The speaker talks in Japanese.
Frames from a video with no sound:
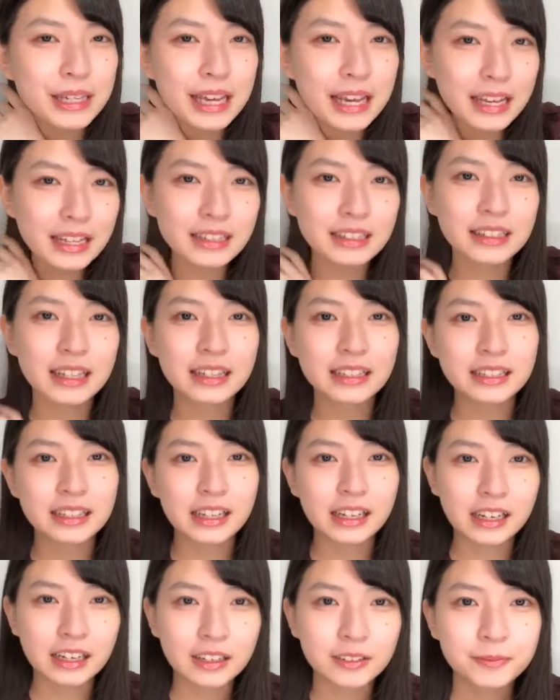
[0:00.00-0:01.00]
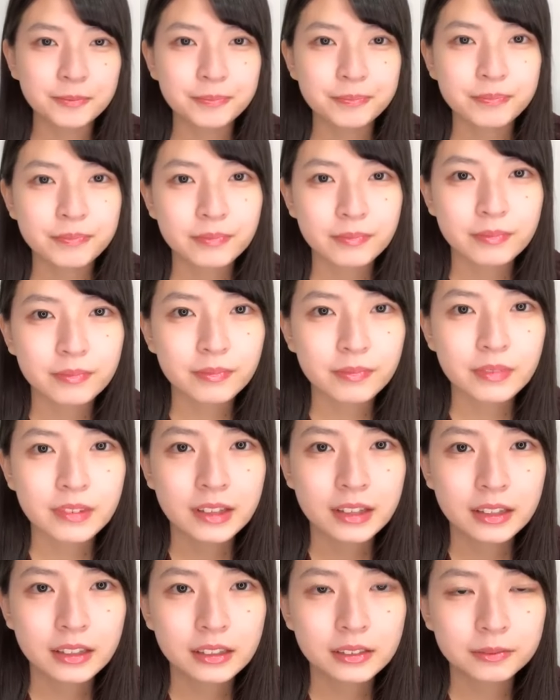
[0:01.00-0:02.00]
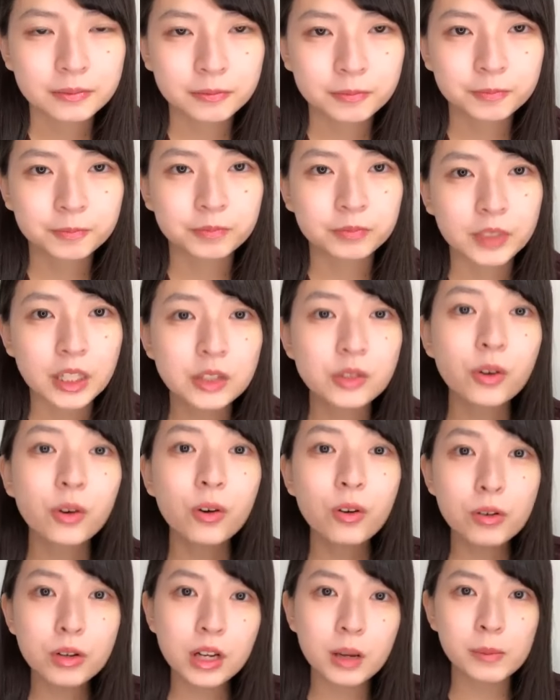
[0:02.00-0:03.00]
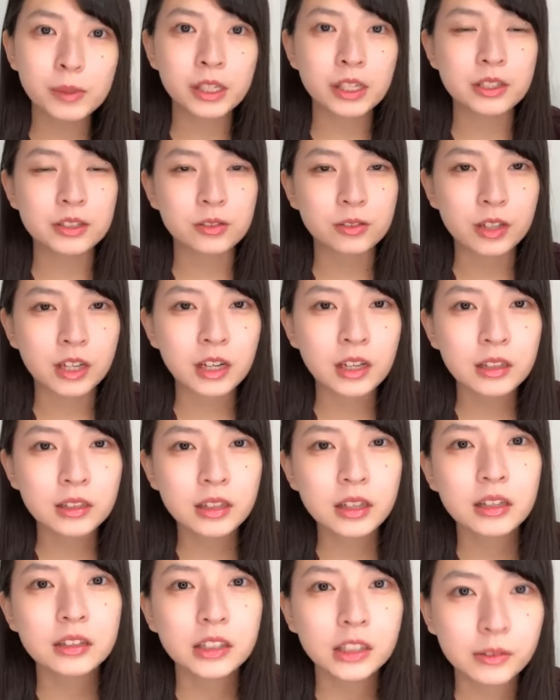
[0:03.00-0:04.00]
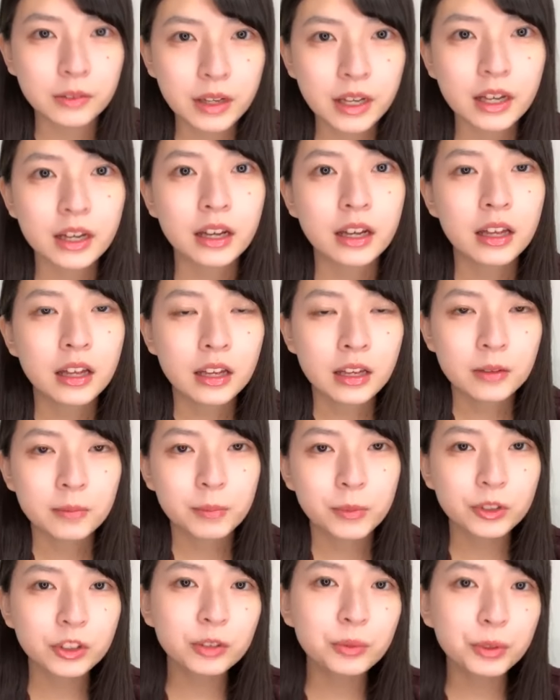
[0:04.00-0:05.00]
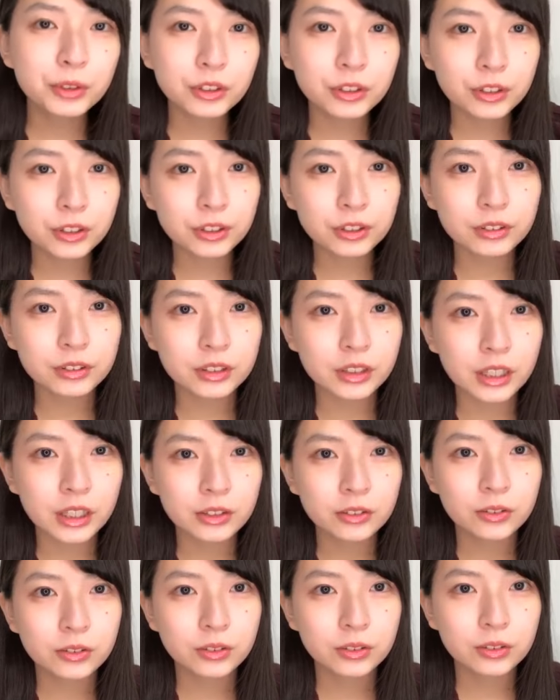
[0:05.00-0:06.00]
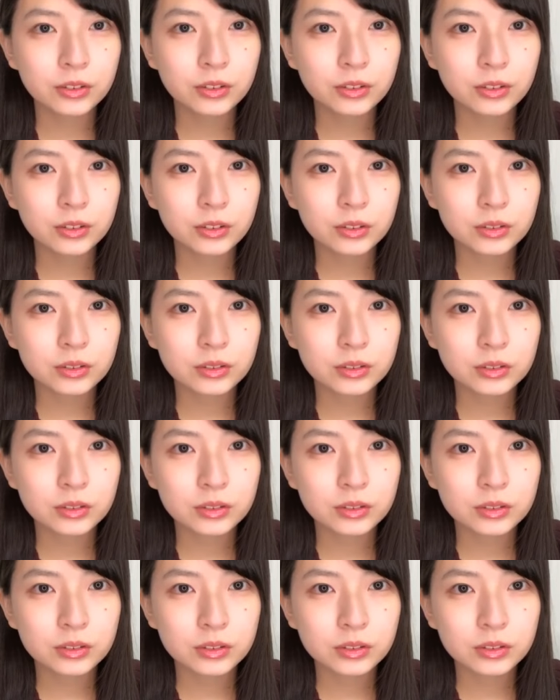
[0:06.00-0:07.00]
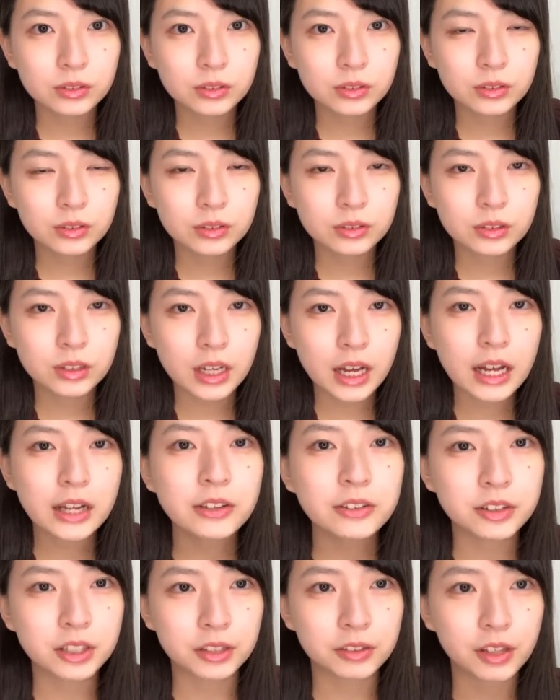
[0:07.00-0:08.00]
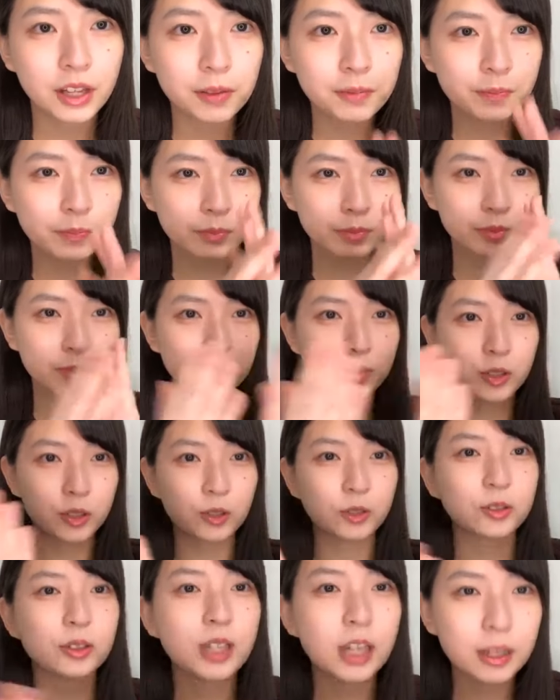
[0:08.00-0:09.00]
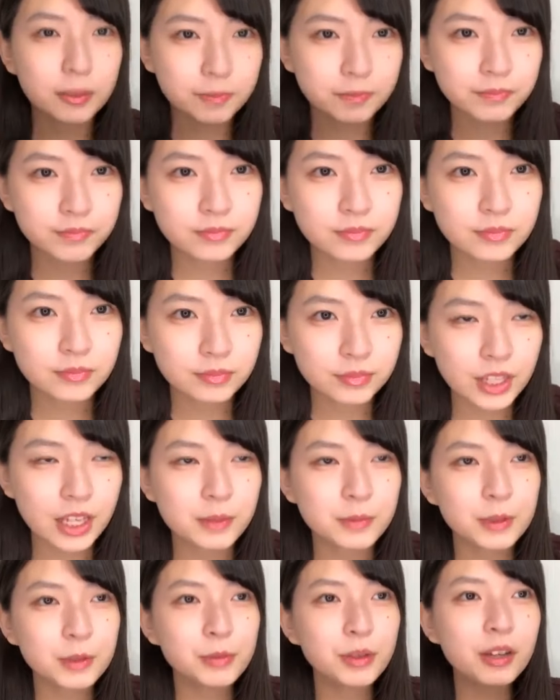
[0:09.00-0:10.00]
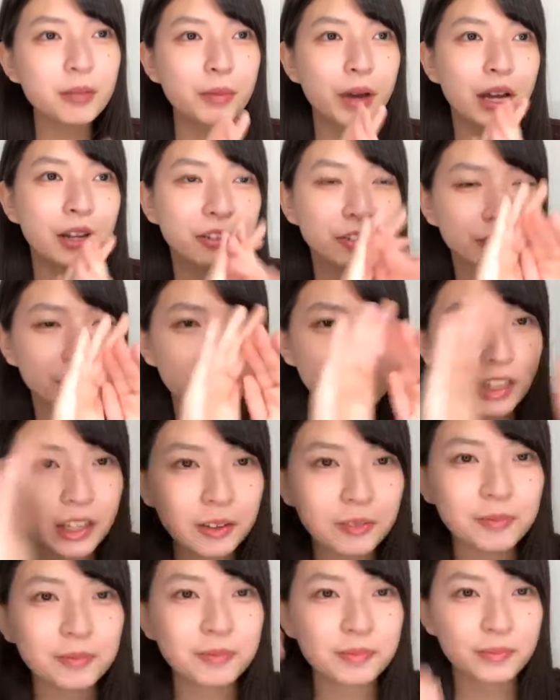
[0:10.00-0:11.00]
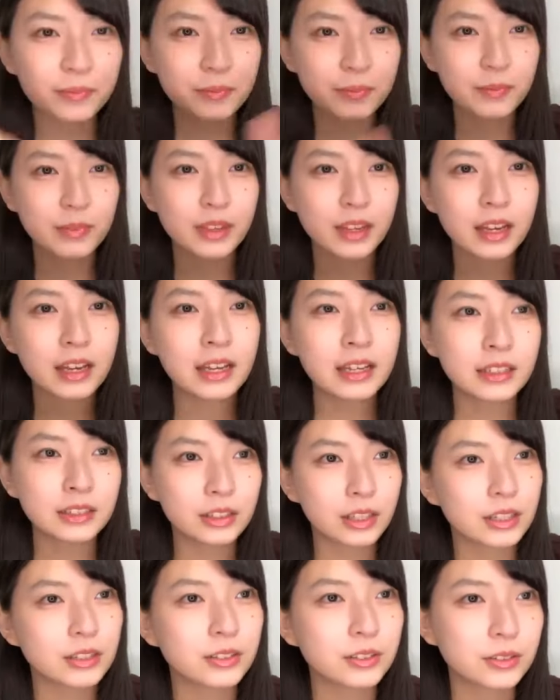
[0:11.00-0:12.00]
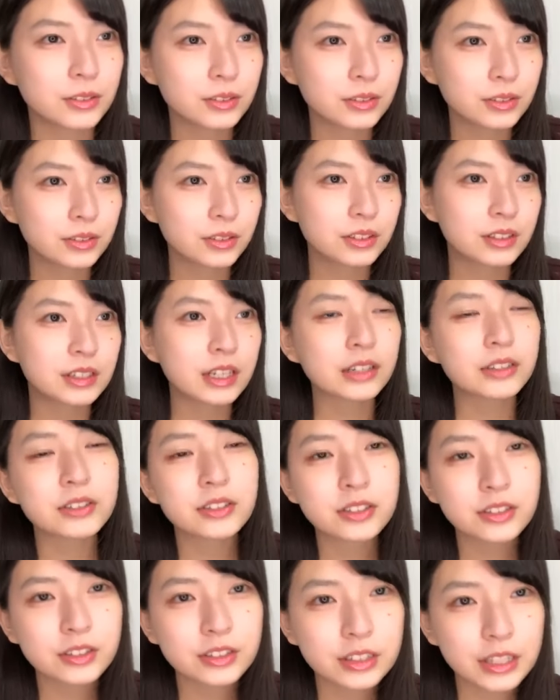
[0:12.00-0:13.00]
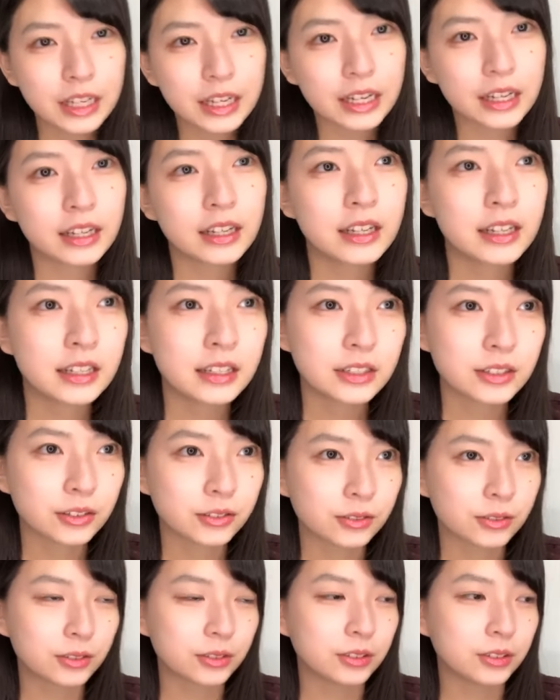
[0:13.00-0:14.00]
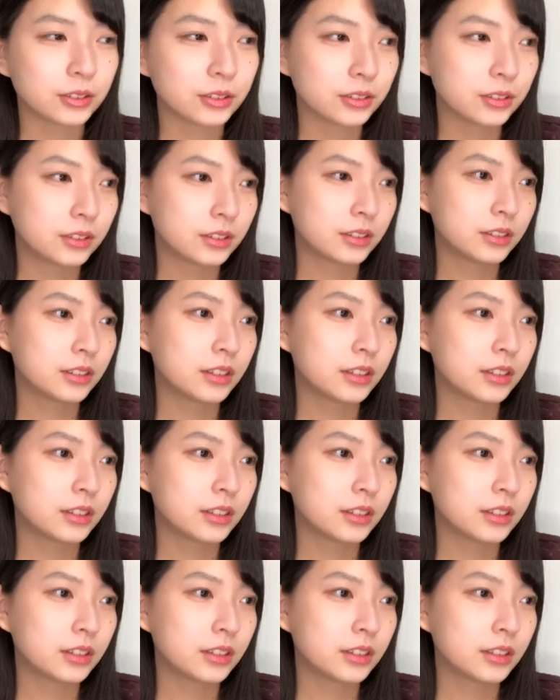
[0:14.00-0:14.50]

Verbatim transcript: 鼻炎鼻エンなんだがうんあそうオオカミたちのカウンタータはもともとあのー、あるんだよね曲がで MV もあるんだよねあの作中でその